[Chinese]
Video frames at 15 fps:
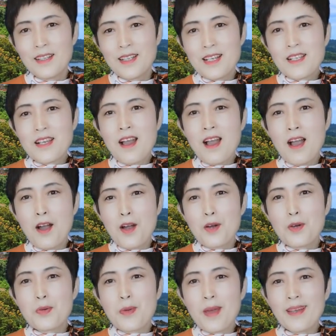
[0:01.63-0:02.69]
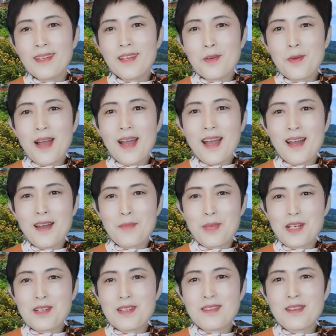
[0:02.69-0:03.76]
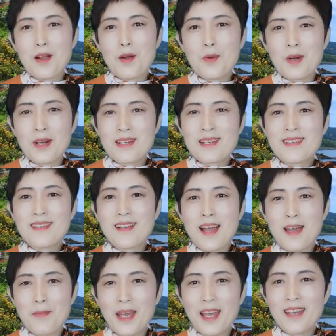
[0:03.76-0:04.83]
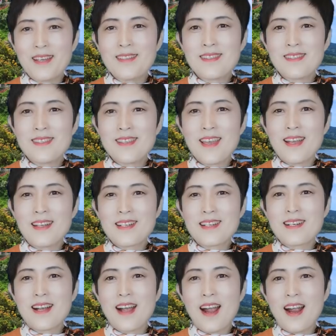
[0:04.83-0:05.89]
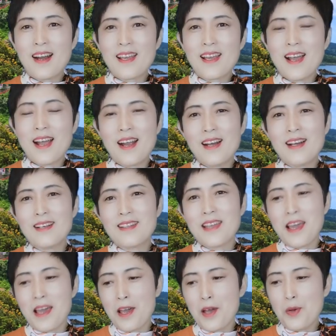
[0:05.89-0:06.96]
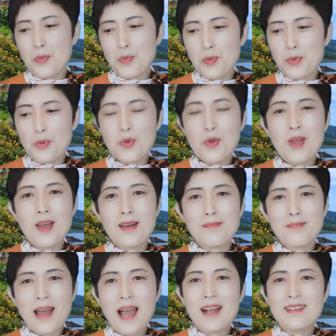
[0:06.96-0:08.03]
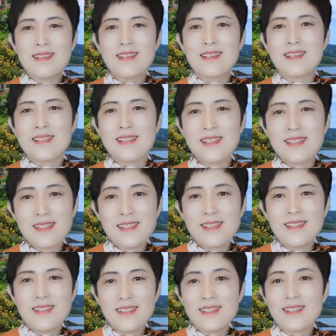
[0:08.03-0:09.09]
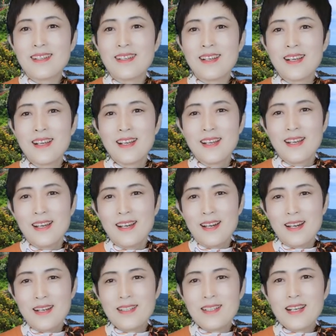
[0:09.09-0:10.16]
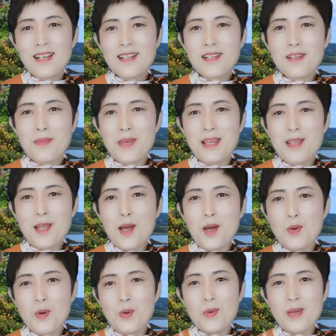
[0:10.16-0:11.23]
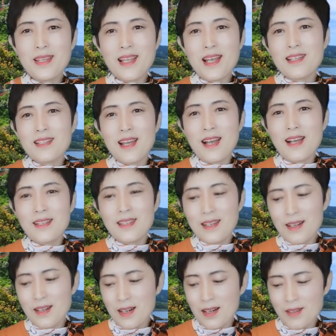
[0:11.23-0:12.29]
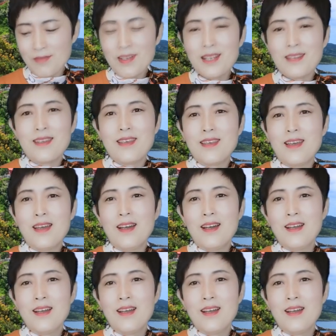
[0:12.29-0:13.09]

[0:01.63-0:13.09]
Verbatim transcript: 大家好，欢迎您观看韩梅视角，我是韩梅。今天是二零二二年五月八日，星期日。啊，这个视频呢，我问大家一个问题，